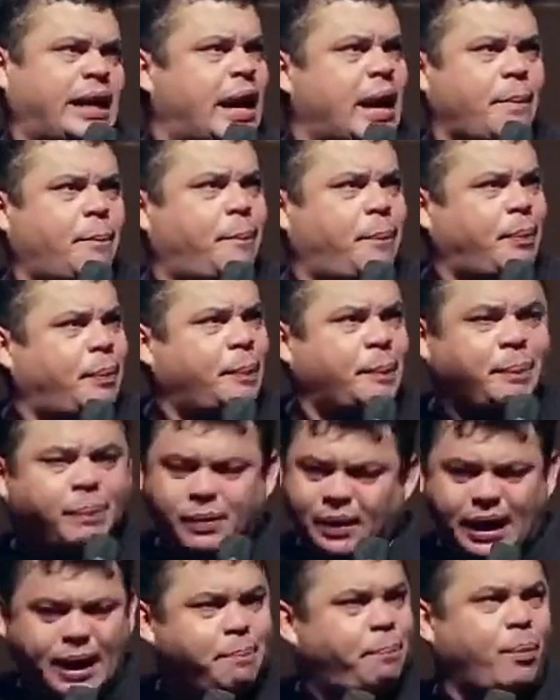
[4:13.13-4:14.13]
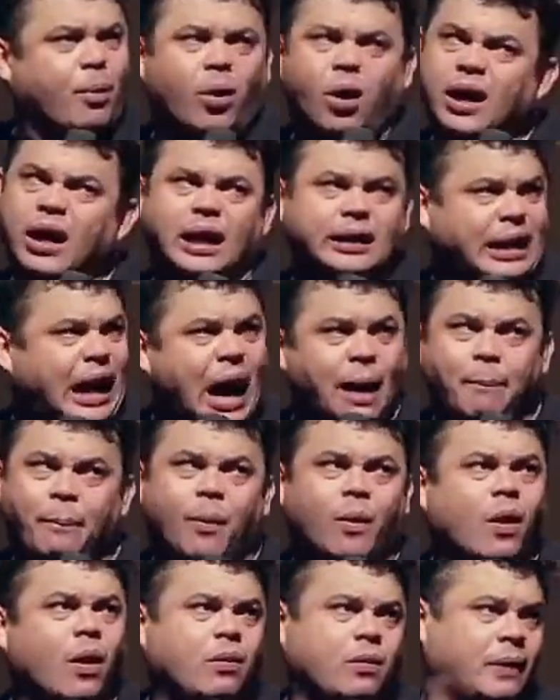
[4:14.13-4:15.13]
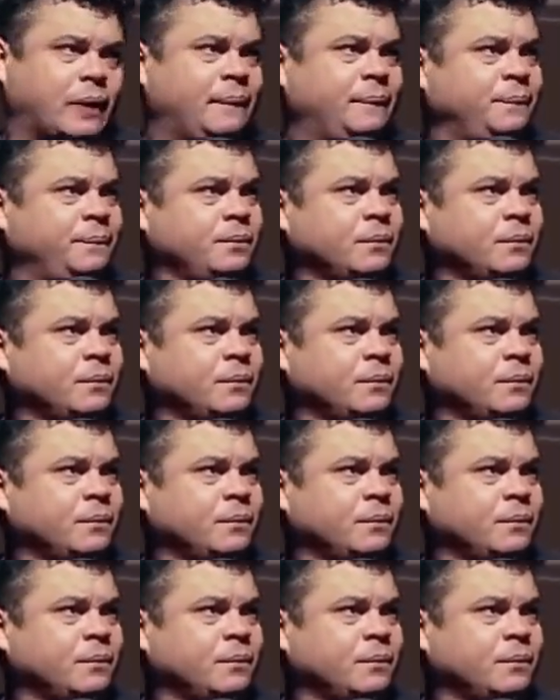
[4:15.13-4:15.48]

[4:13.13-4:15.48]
que é, é pouco, é, tava pouco.